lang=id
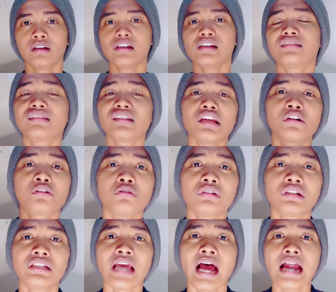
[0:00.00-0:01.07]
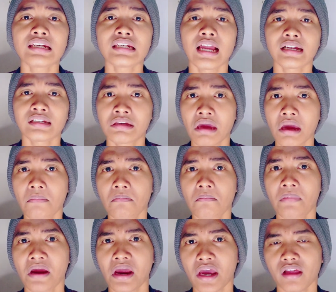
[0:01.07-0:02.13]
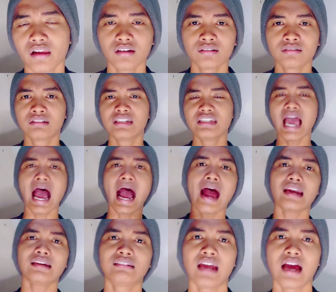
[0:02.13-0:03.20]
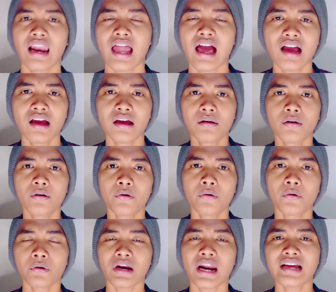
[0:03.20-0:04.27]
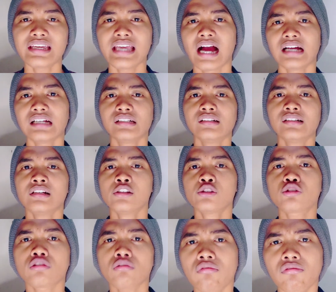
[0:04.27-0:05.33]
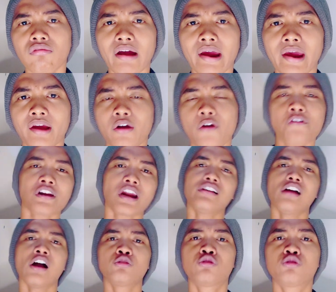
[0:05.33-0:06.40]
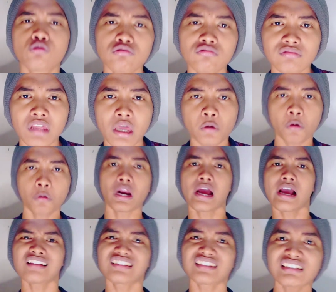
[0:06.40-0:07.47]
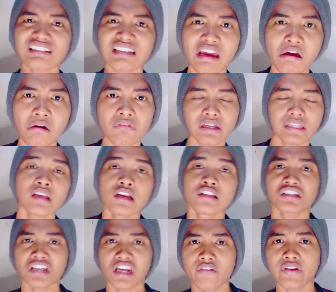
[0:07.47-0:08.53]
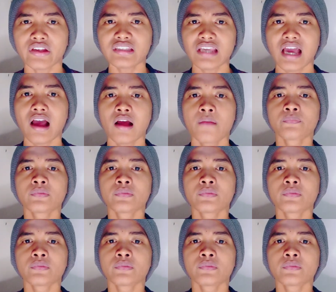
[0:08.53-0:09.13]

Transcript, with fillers: istriku dia adalah gembel dia adalah orang yang cuek orang yang jutek orang yang cerewet cerewetnya